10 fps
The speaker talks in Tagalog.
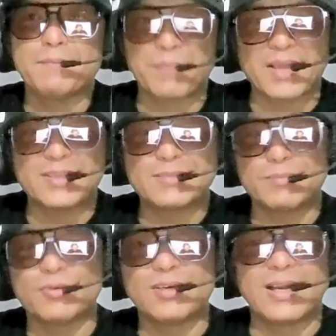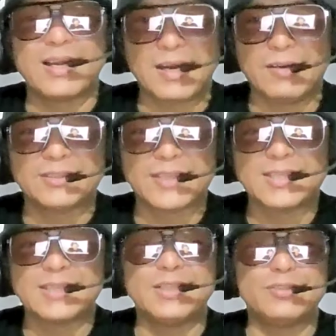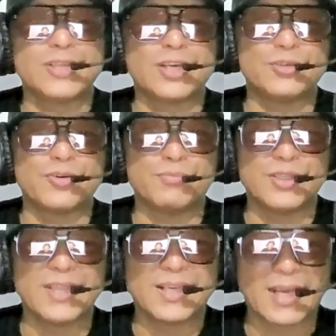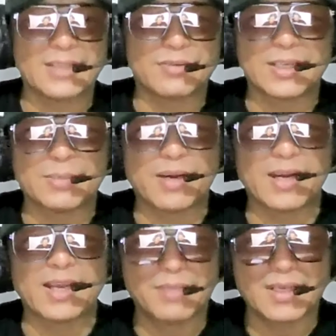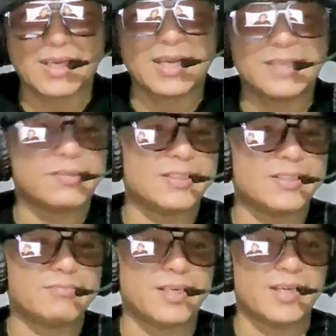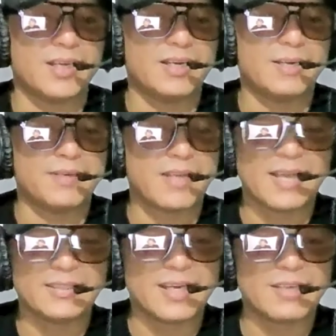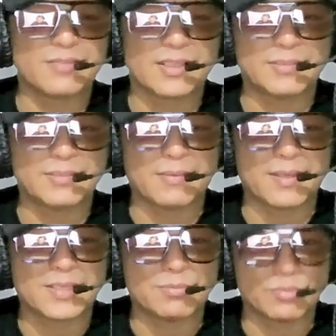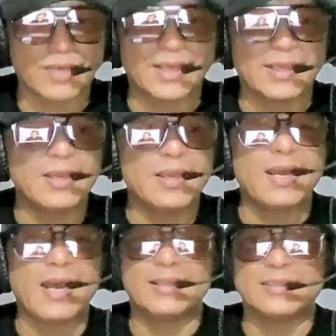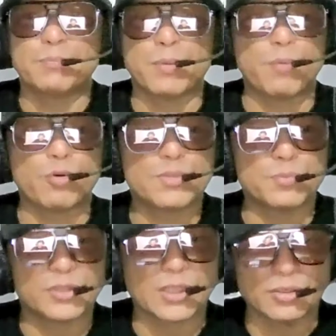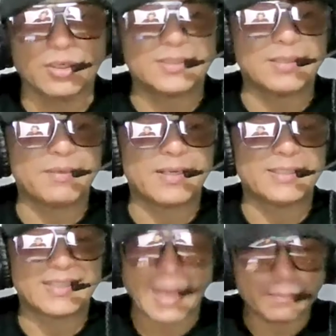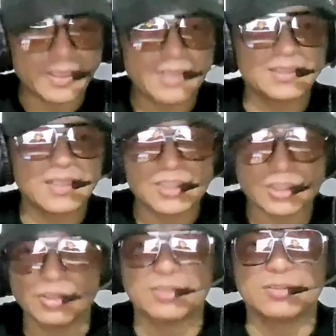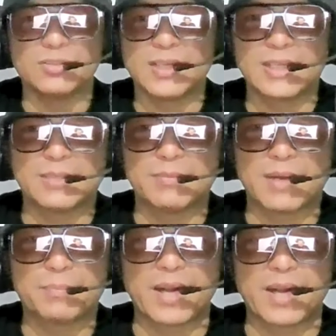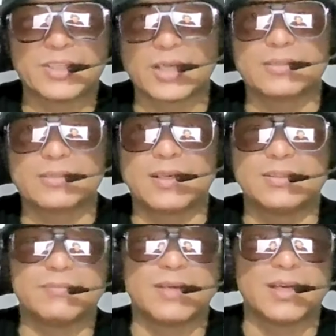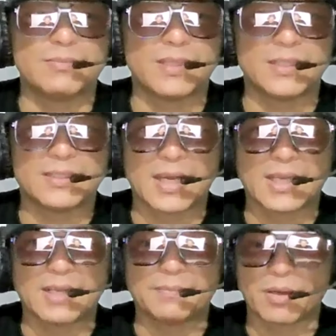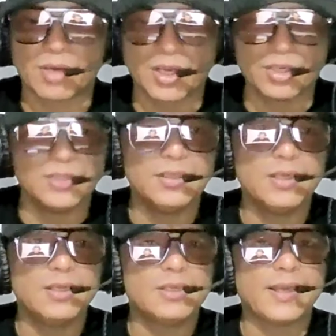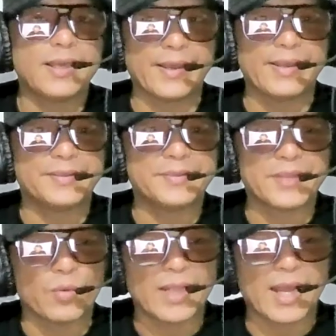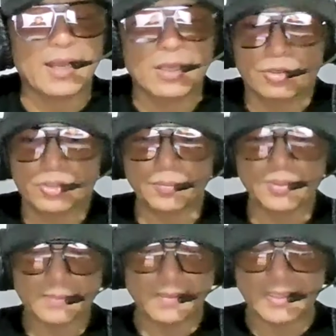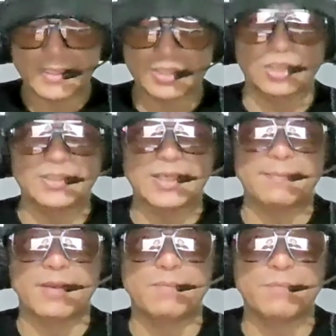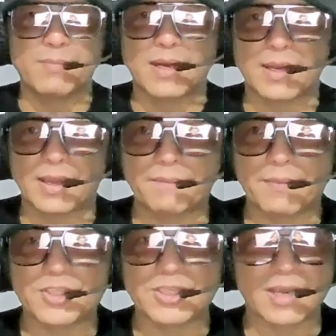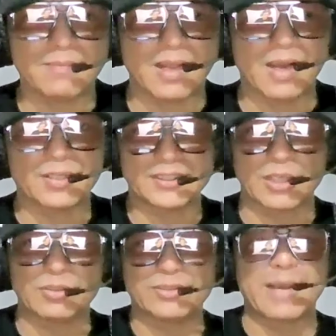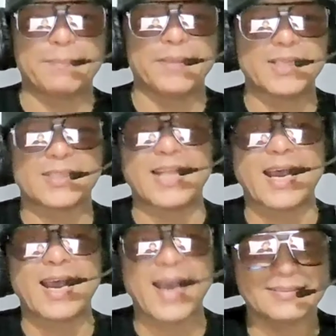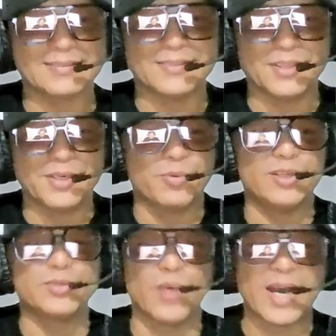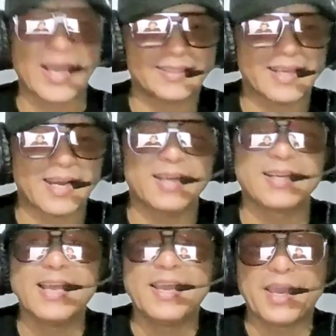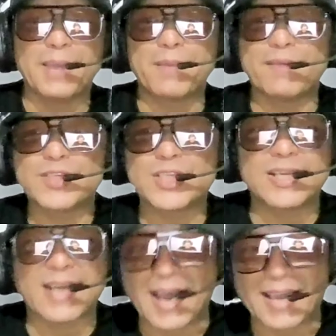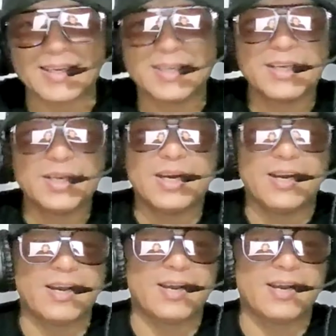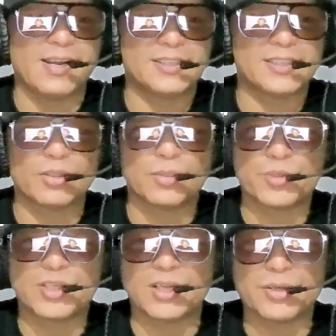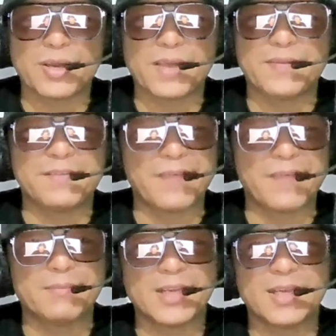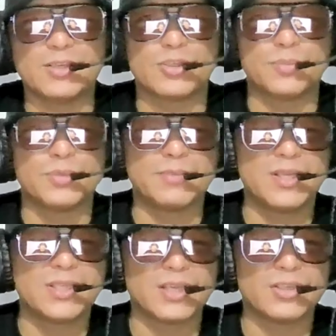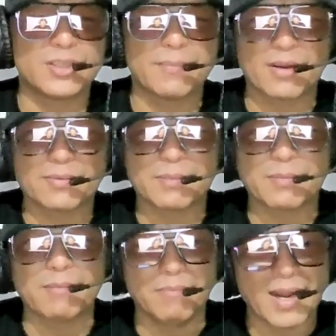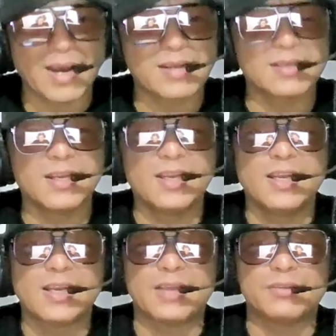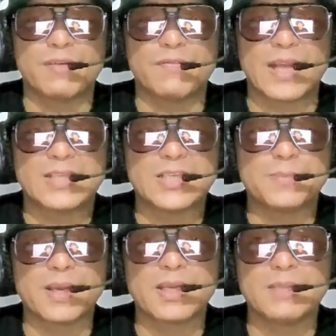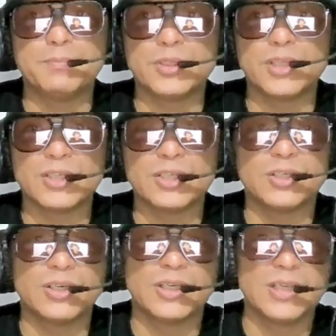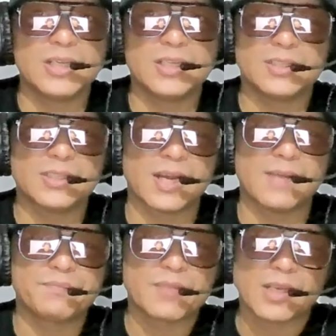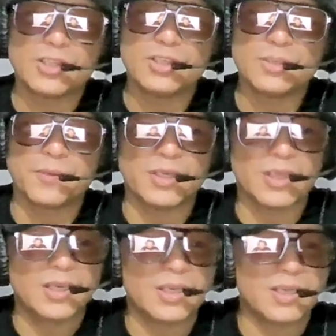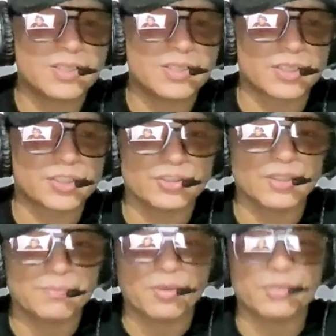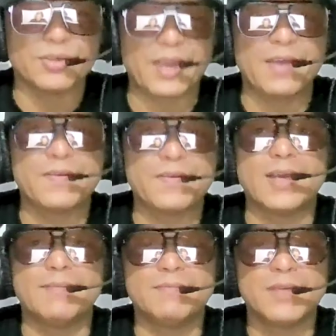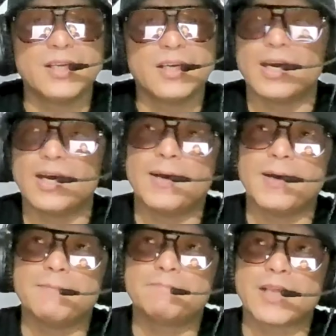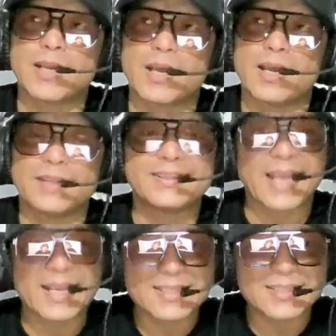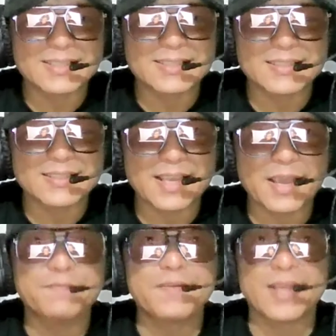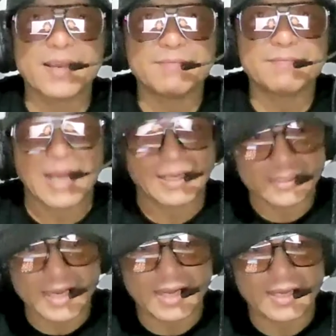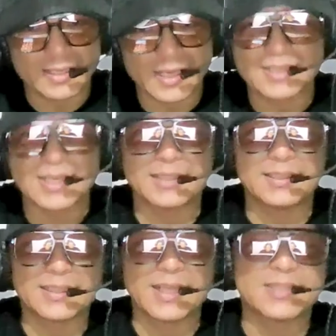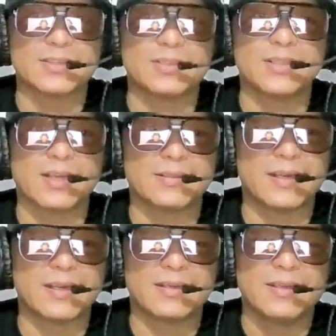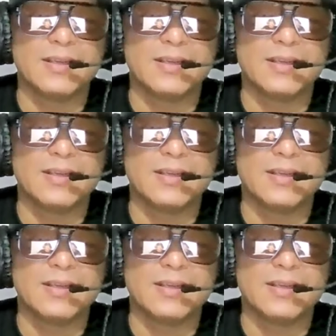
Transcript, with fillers: Facebook account. Kasi dito niya kino yung kanyang mga kaibigan, yung kanyang mga kamag-anak, yung kanyang mga mahal buhay. At nagpo-post po siya doon ng mga nag-update din siya doon no ng kanyang mga project, ng kanyang mga humanitarian. Pero ngayon, eh nawala. Gusto po sabihin sa inyo na meron po mga FFCI vloggers, shoutout nga pala sa lahat no worldwide ng FFCI. Uh, ah, shout out po sa inyo, FLF Family. Gusto ko po sabihin sa inyo na meron nagba-vlog kay Doc Francis. Pakinggan po ninyo no is uh, yan eh, niyo po, i-search niyo din po yung FLM um teka, Test FLM Canada. Yeah, si Ate Tess no nag nag